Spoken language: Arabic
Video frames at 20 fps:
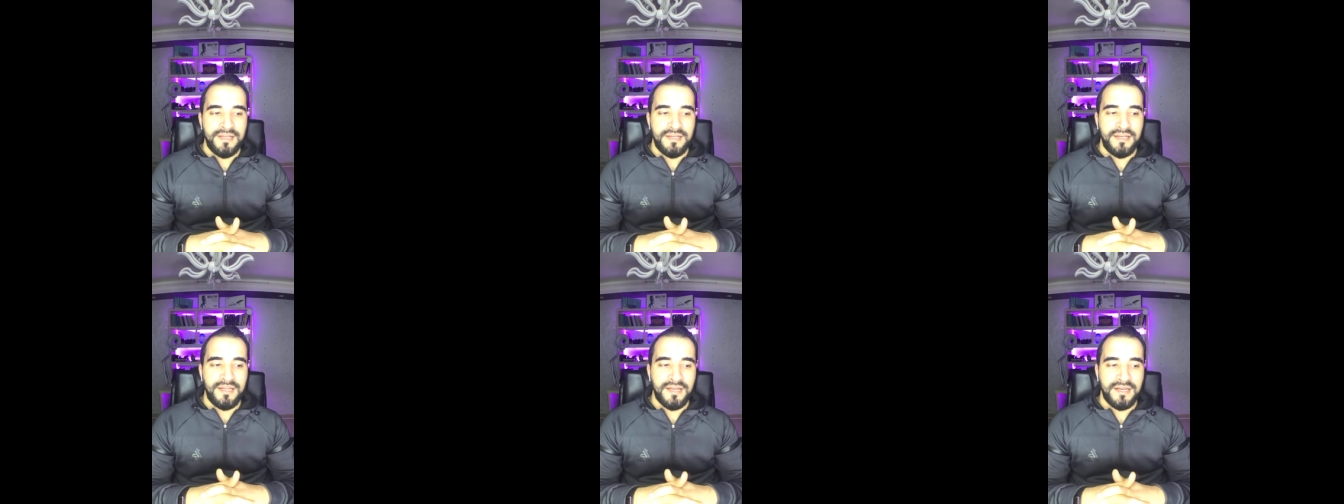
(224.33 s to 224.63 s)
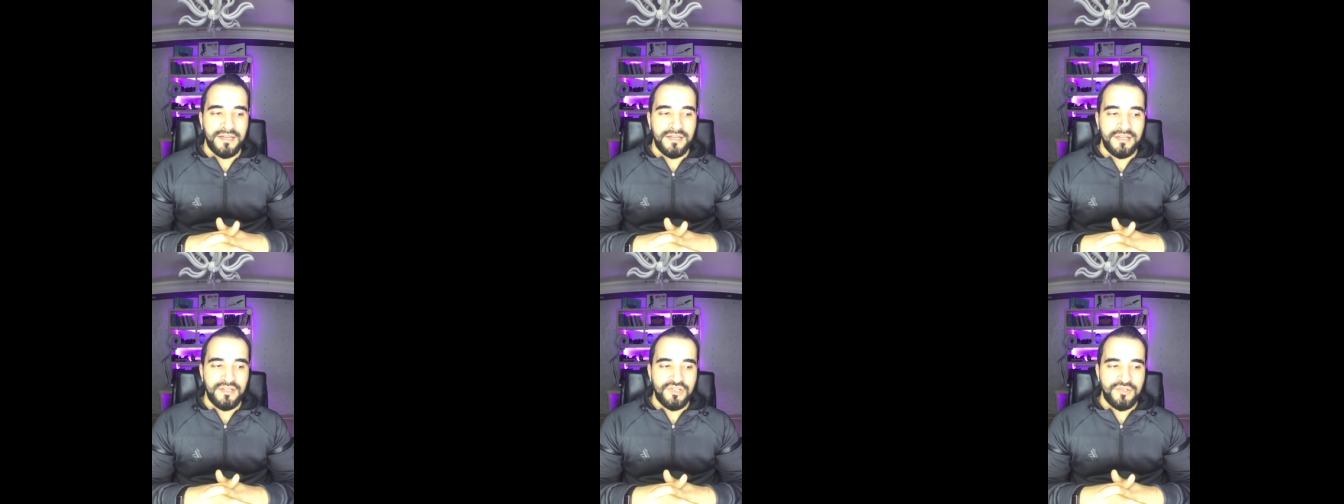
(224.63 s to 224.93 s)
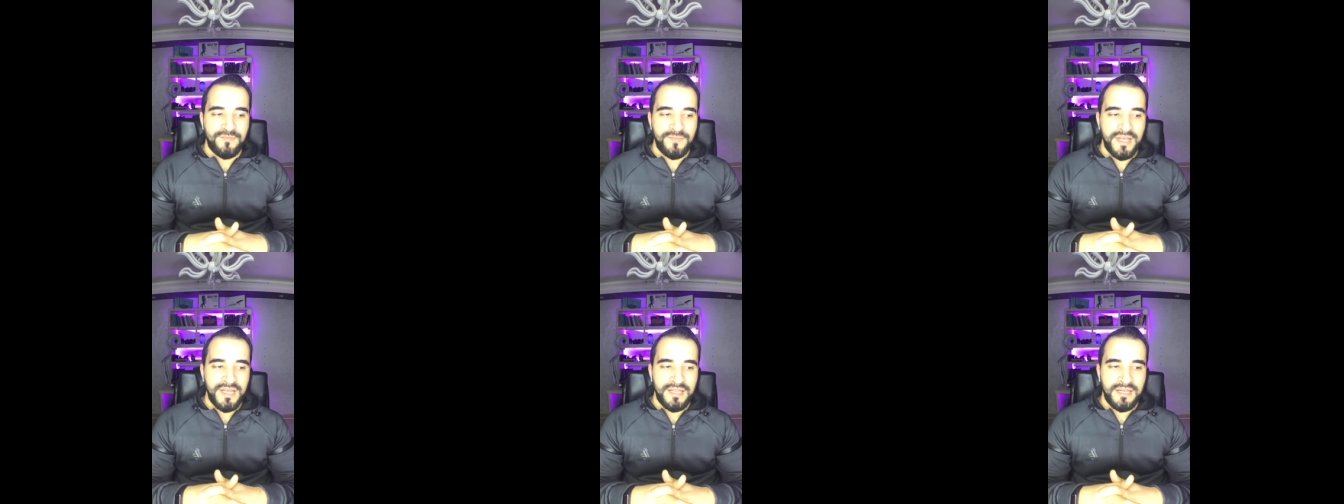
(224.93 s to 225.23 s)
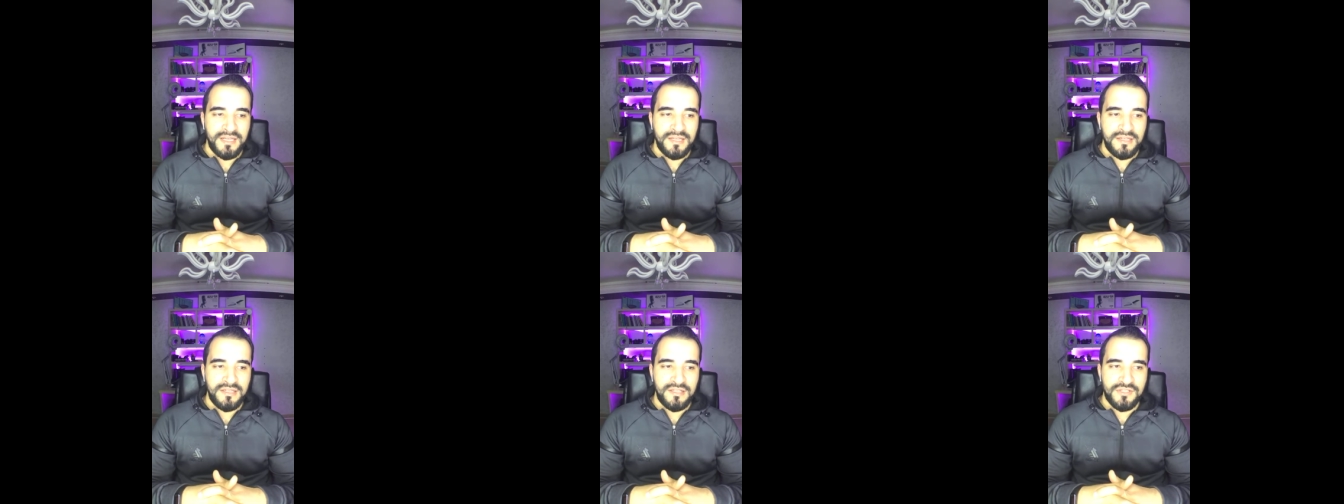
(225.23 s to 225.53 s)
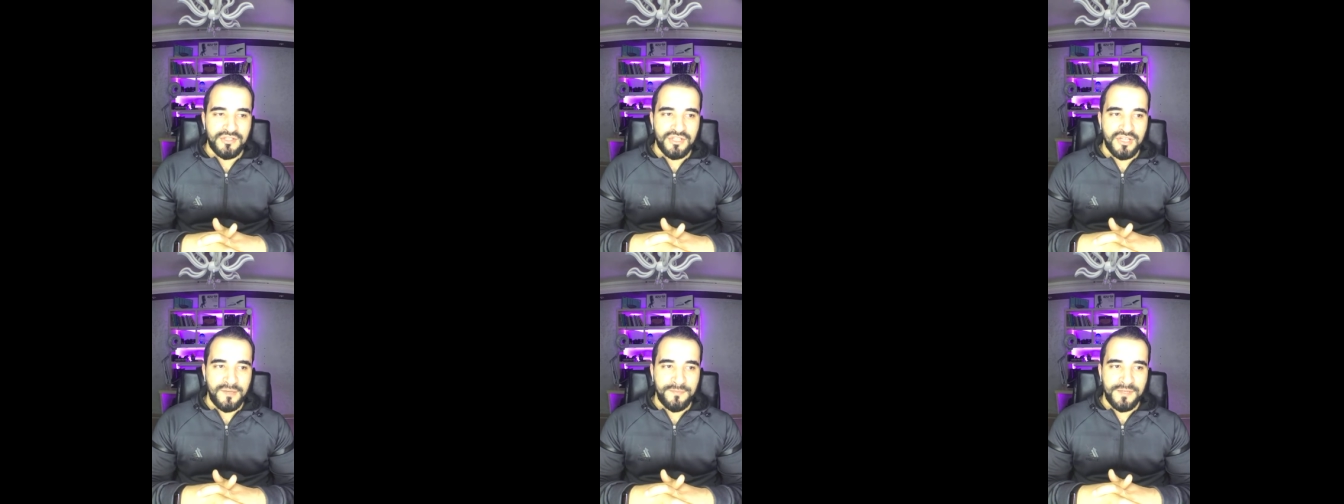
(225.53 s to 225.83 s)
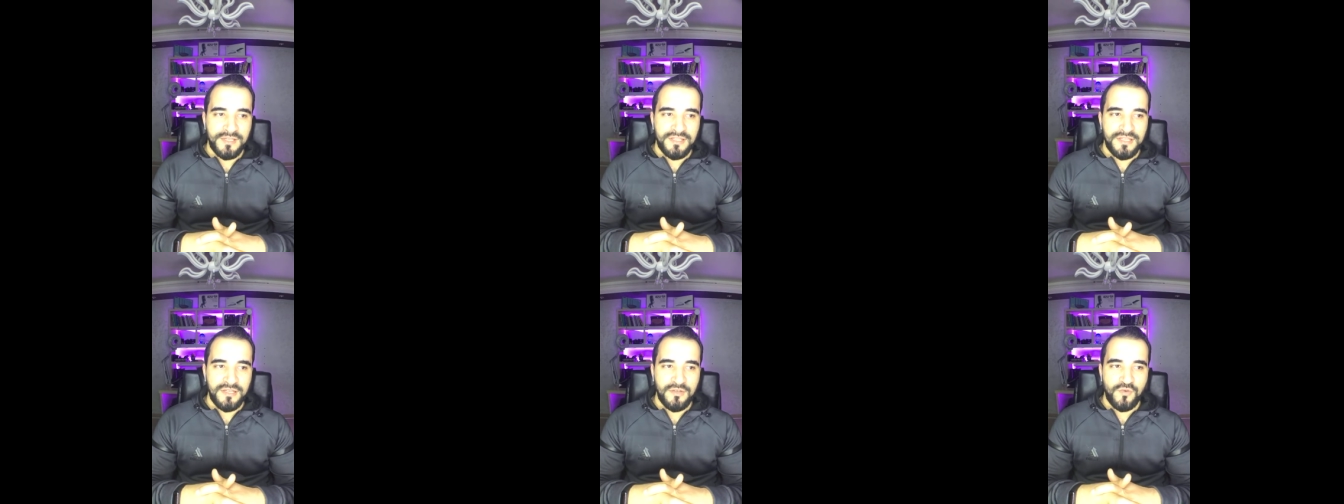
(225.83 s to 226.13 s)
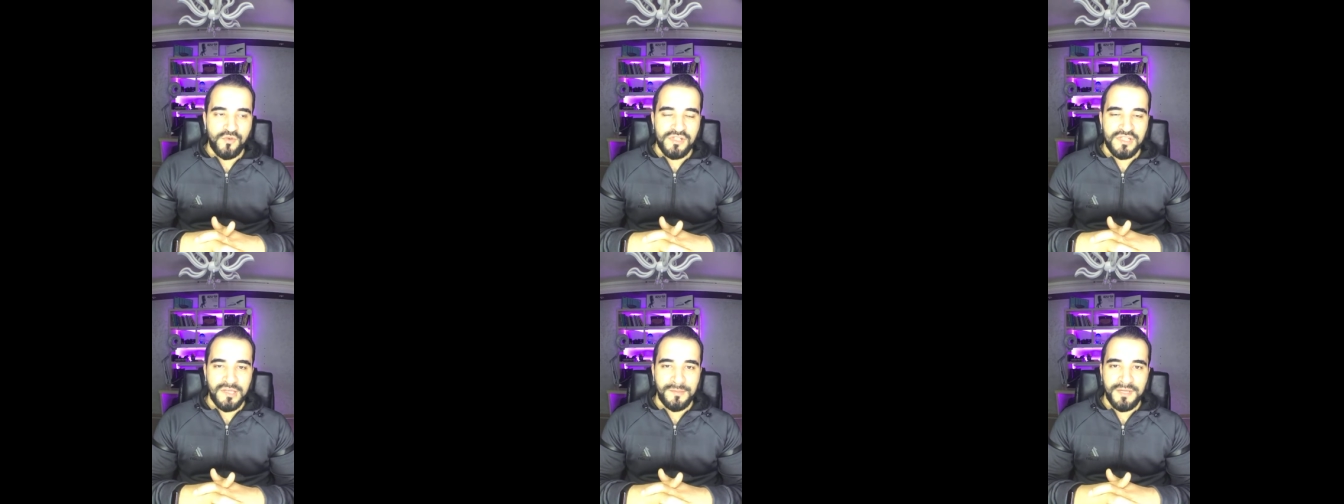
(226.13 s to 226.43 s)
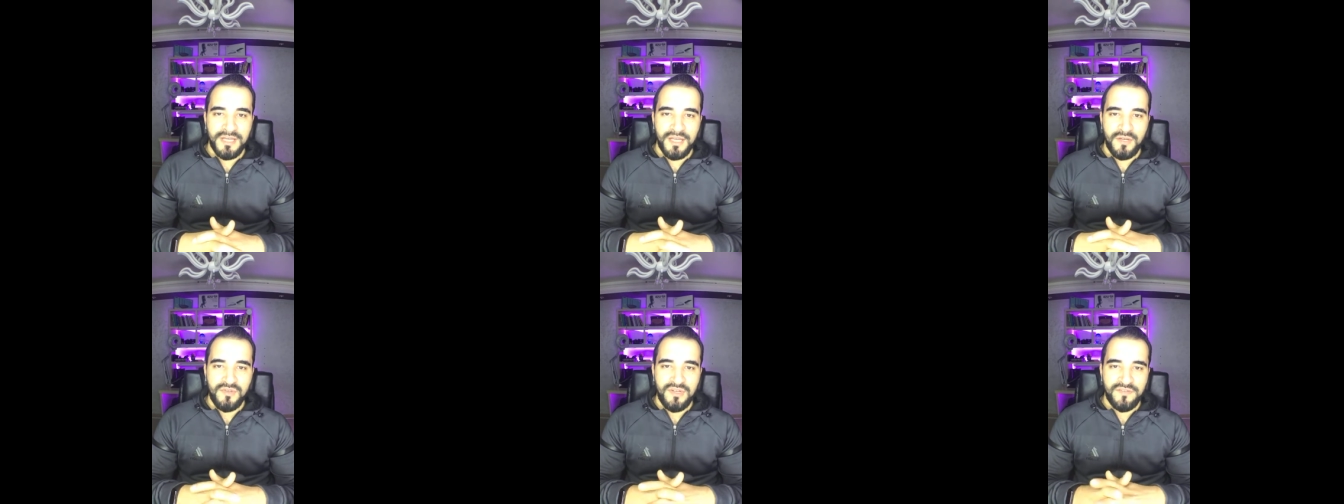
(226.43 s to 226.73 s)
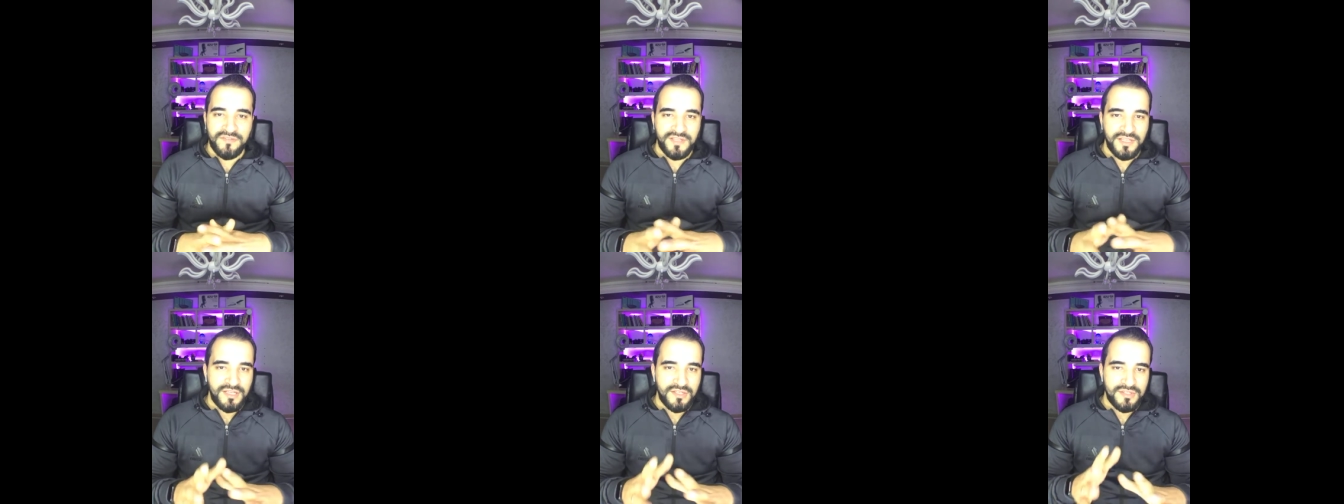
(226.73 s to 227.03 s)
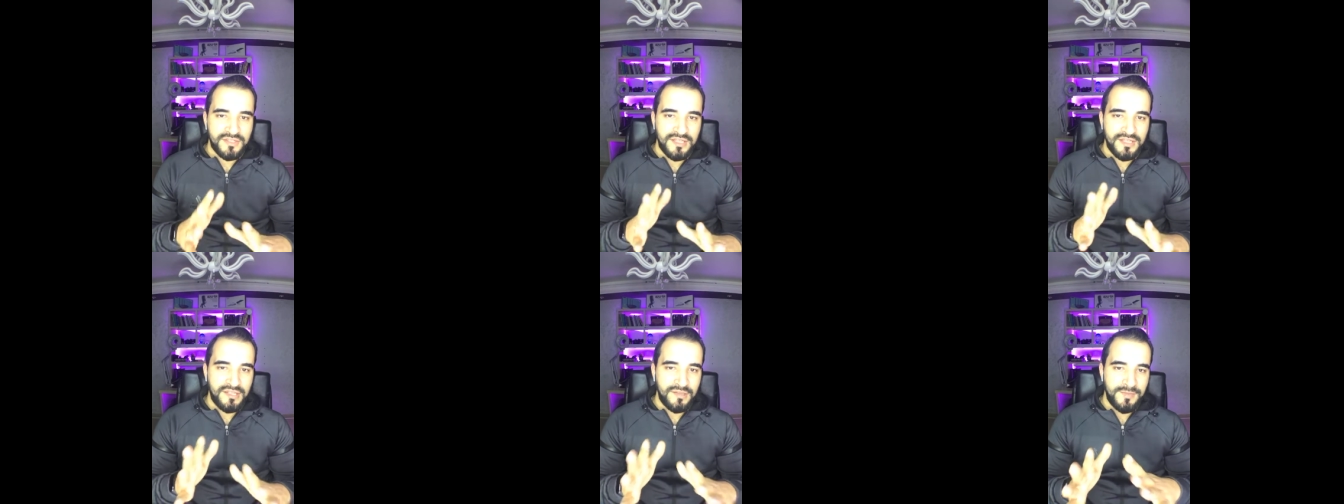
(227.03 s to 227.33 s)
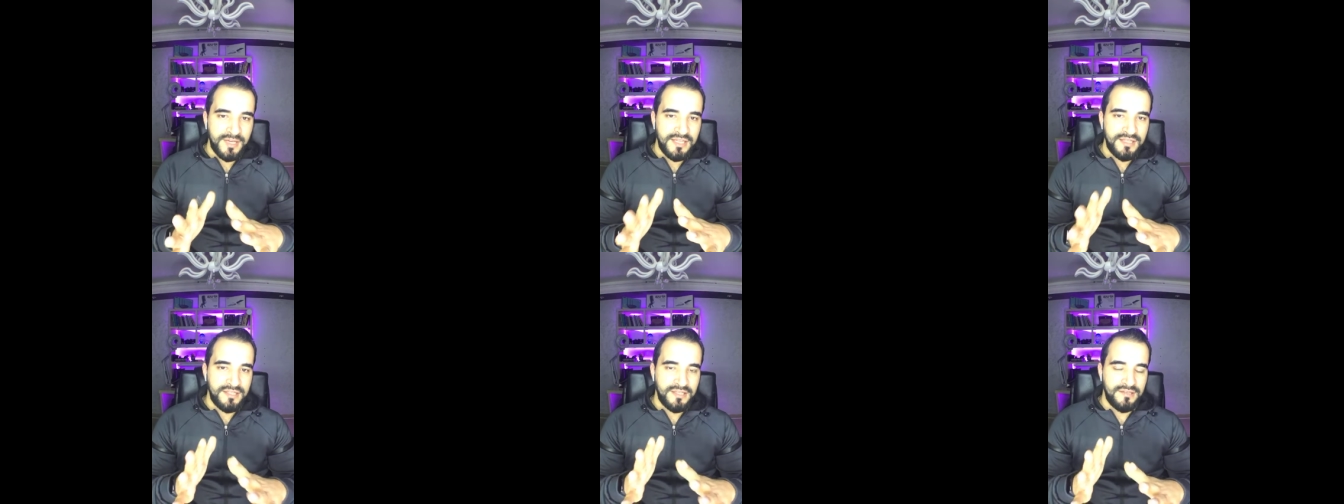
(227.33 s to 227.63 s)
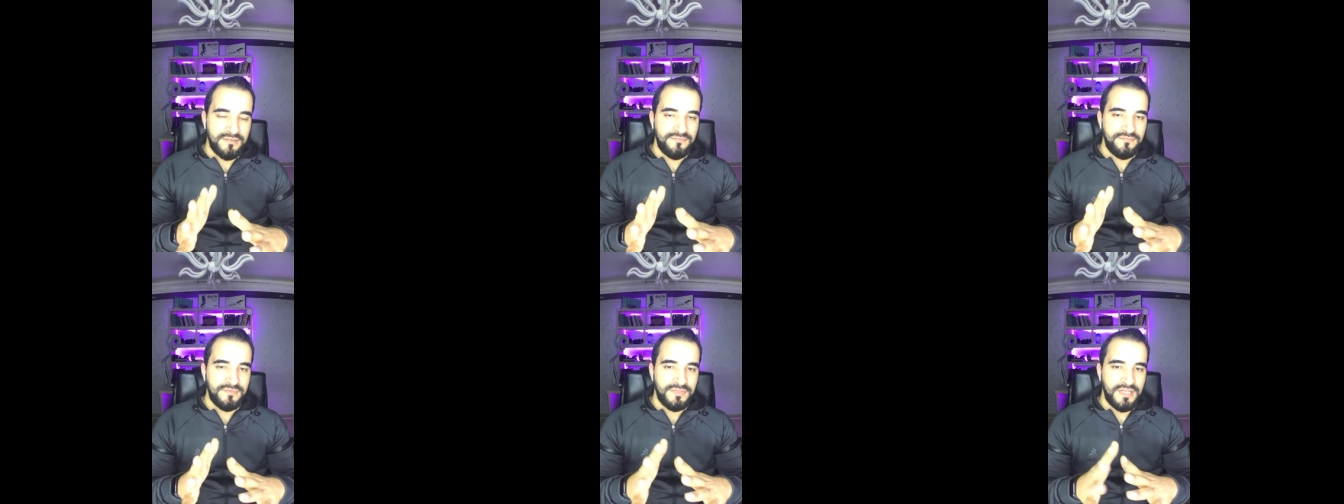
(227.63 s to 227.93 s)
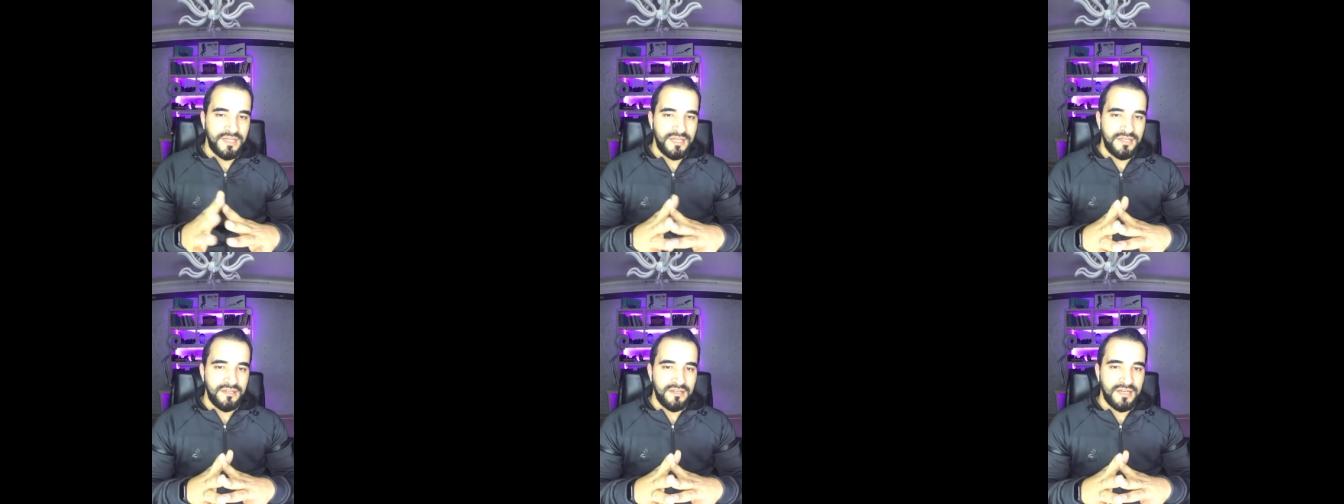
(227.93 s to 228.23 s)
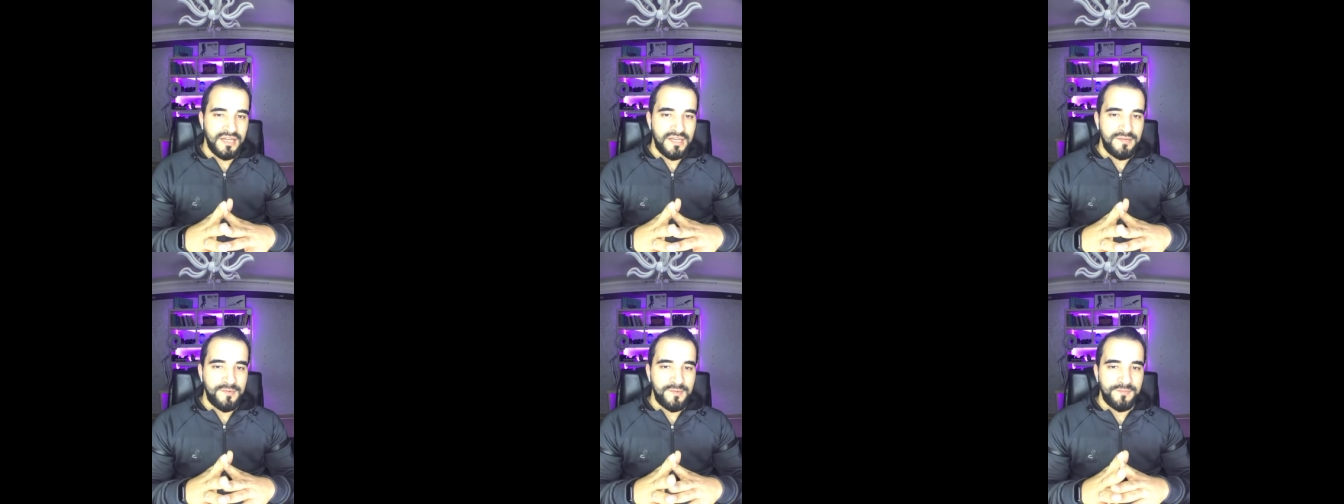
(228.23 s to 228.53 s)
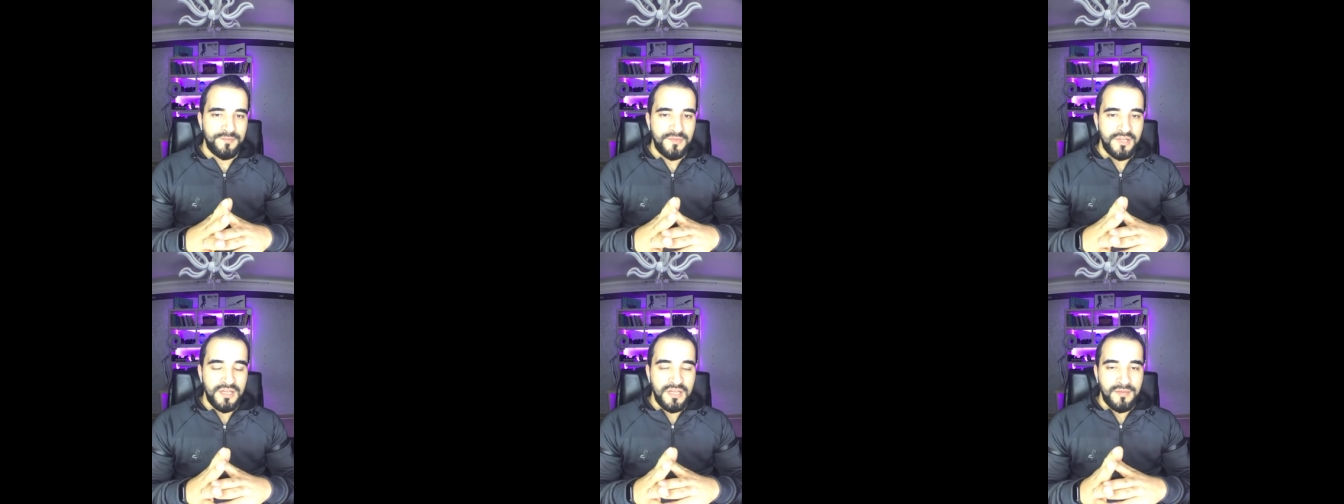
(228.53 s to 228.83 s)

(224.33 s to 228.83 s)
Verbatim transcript: لكن إجمالا الجامعتين كل جامعة قوية في التخصصات تبعتها يعني غالبا